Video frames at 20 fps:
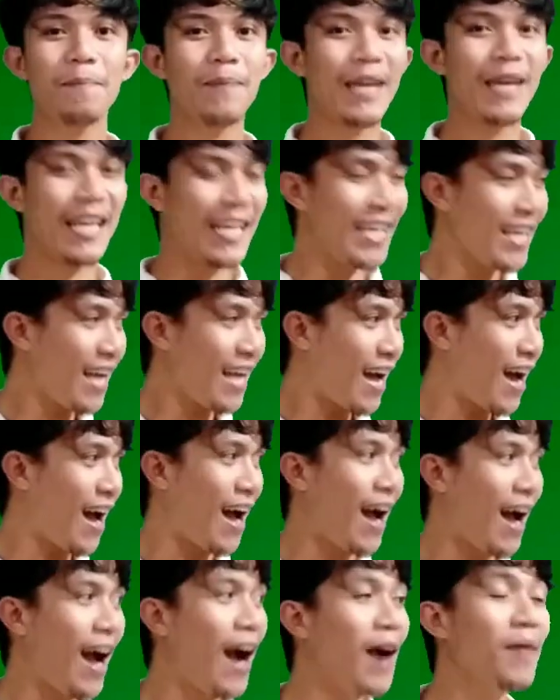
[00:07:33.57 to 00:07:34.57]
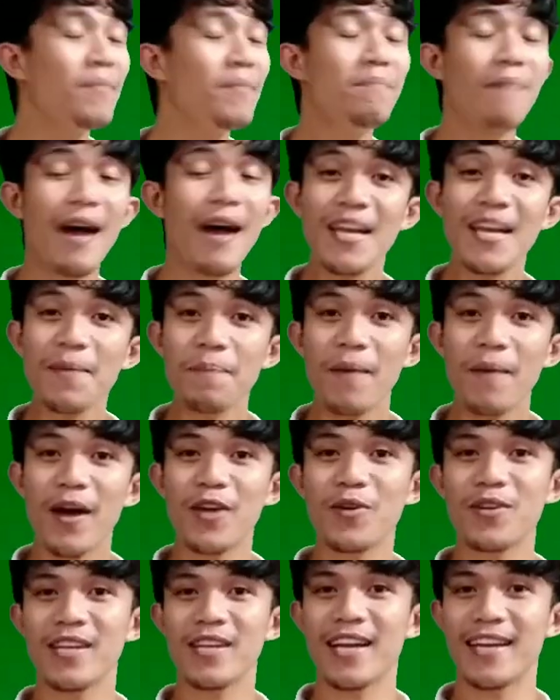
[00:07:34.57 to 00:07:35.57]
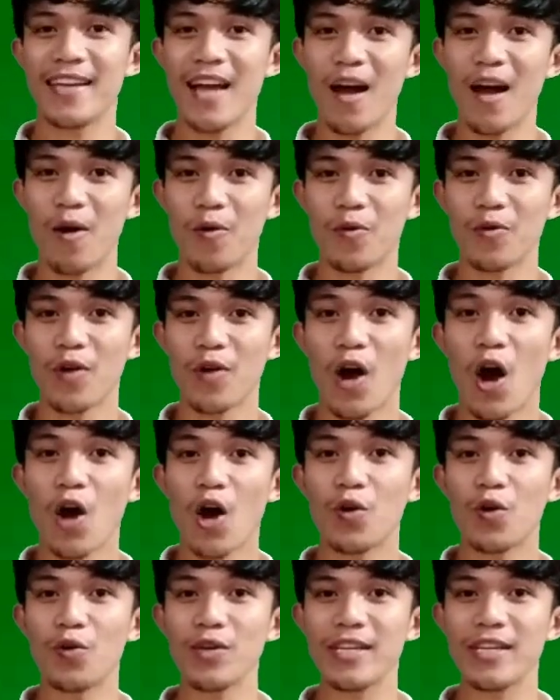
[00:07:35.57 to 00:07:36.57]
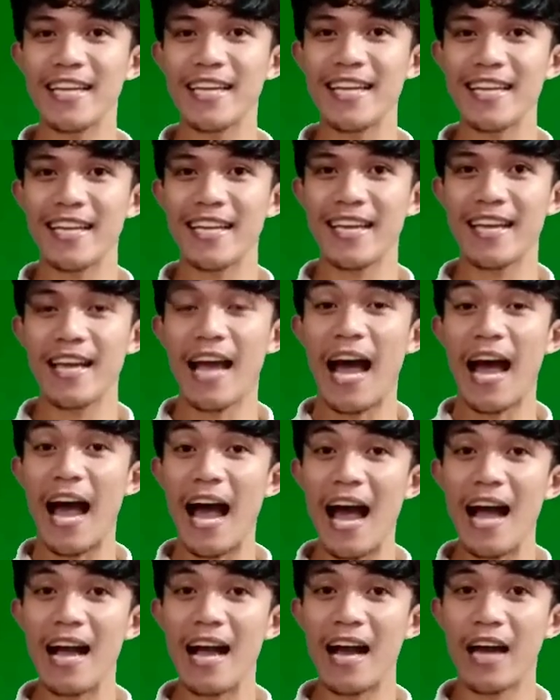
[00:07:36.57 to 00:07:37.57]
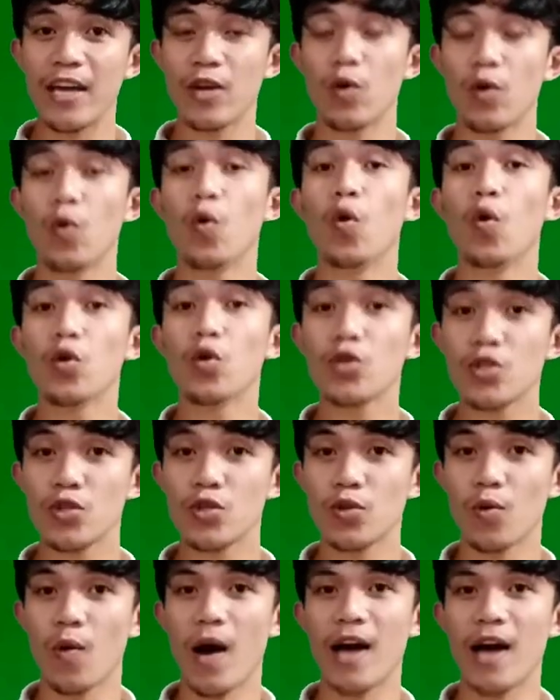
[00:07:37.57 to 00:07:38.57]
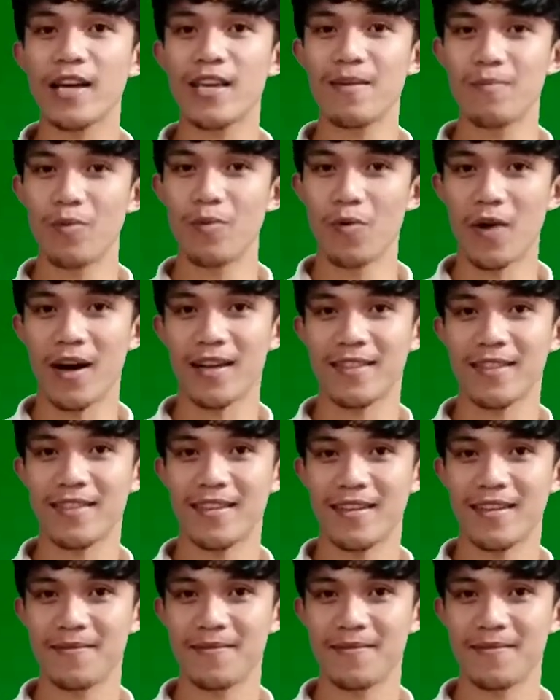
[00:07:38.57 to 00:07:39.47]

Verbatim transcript: Pilia ang malipayon nga naw kung kini angay o gusto ang gibuhat.